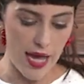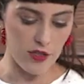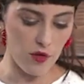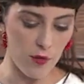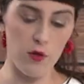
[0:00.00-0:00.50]

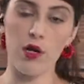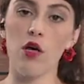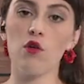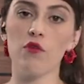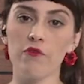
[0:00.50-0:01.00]
Esto ha
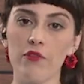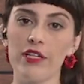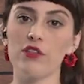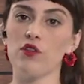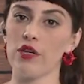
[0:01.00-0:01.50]
provocado un
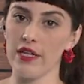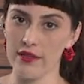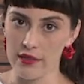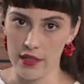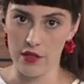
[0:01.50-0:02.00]
conflicto
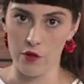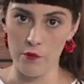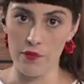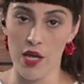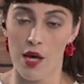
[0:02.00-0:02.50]
interno.